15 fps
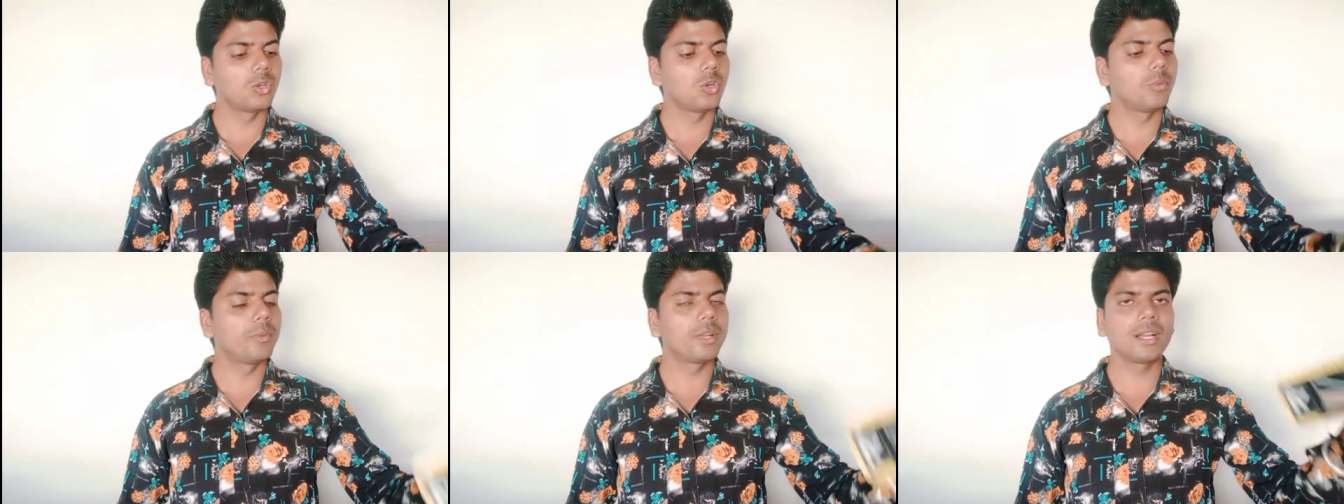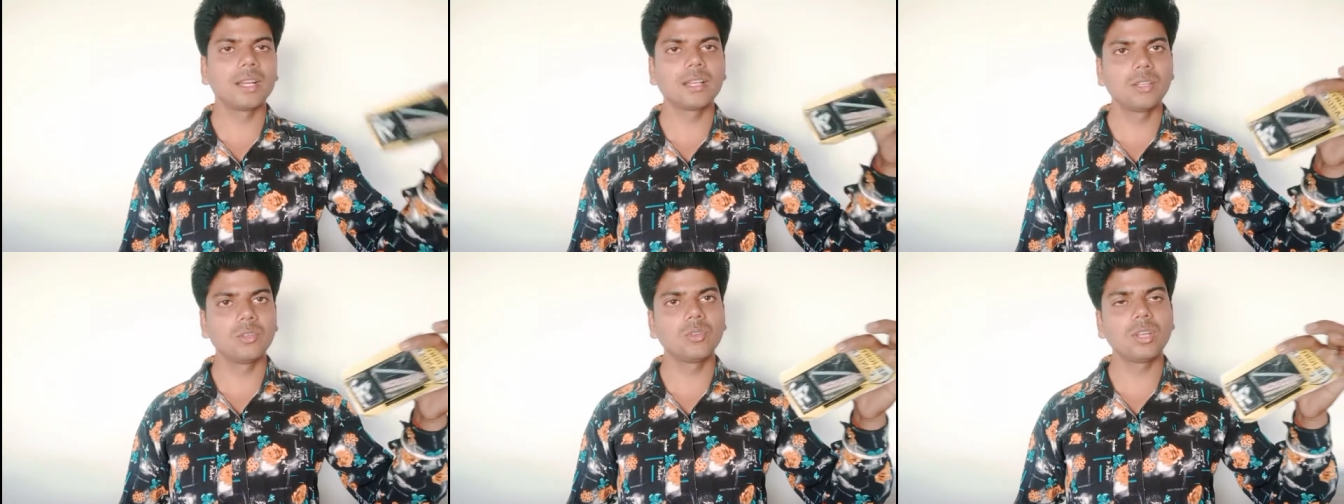तो मैं
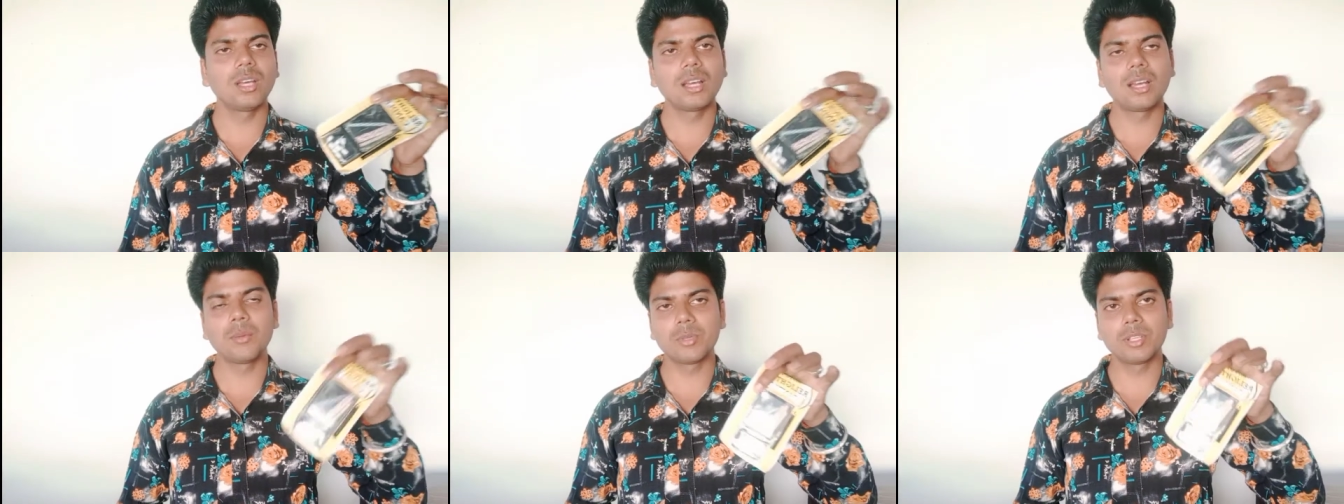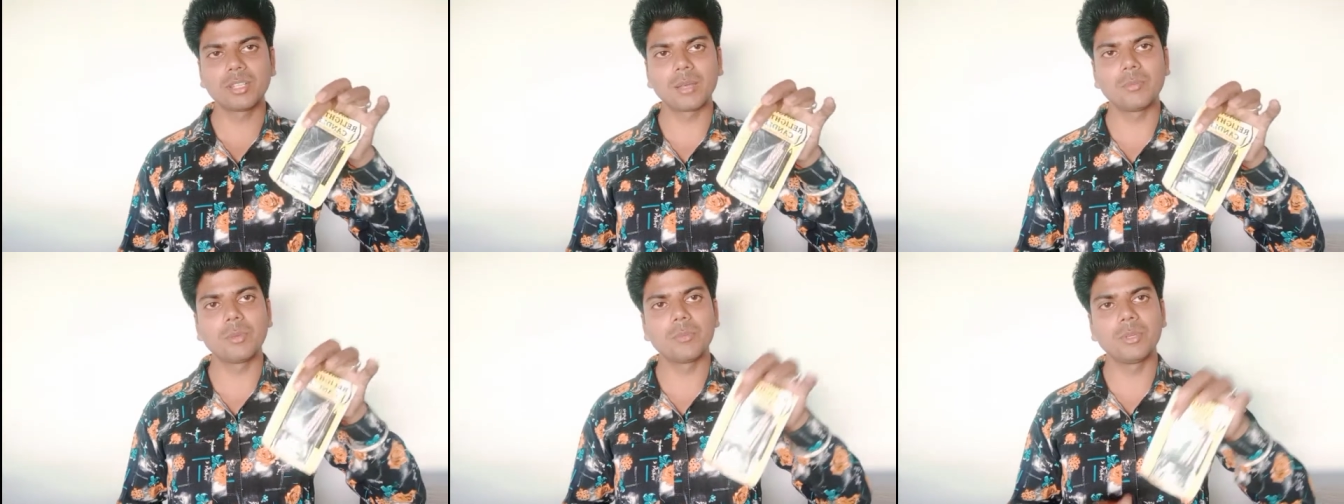कहा क्यों ना
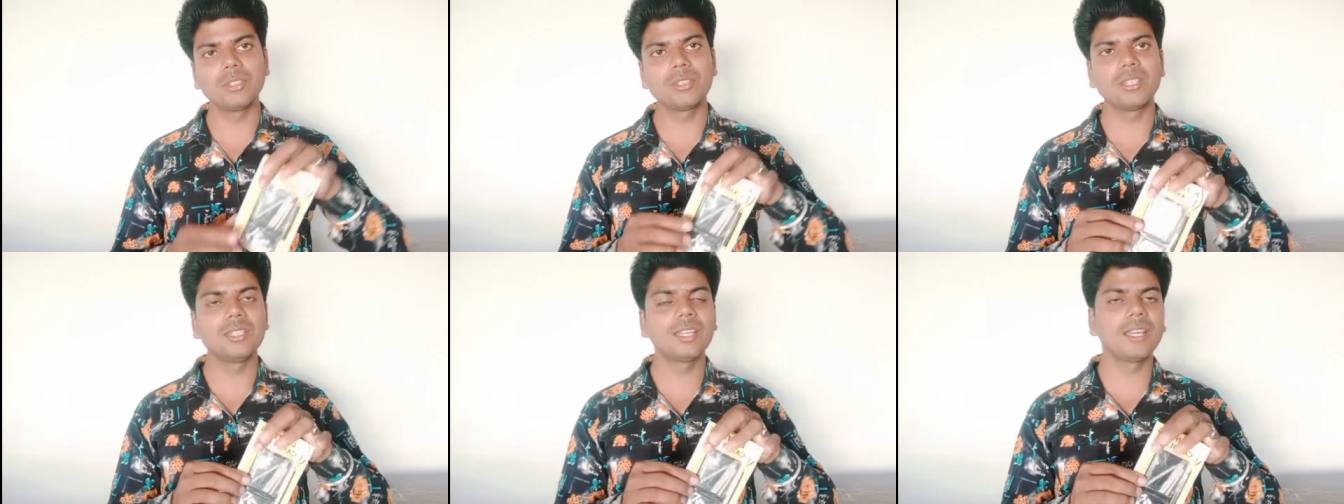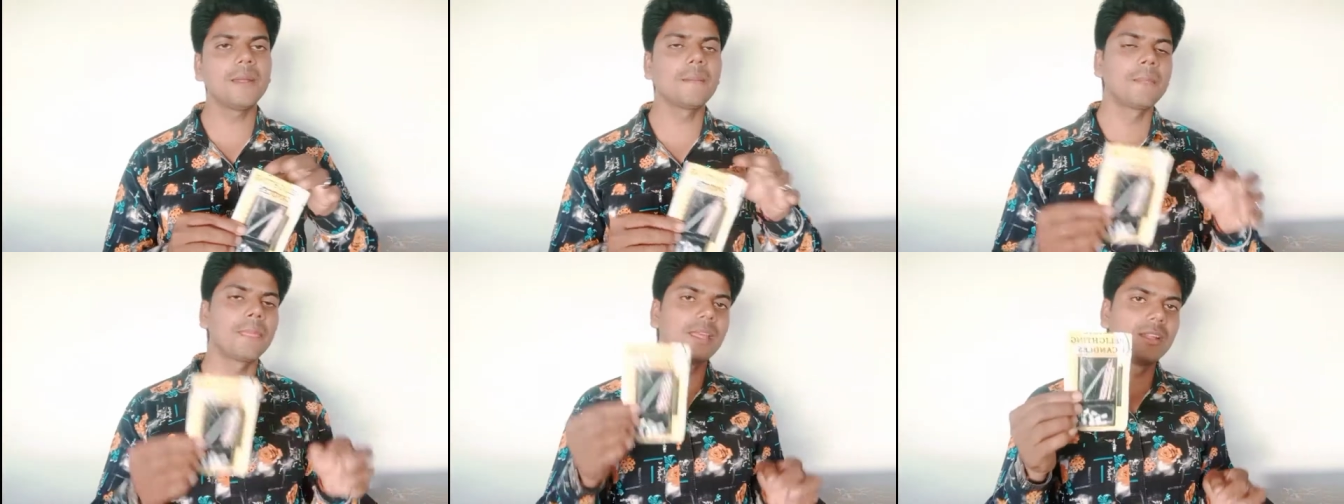आपके सामने पेश की जाए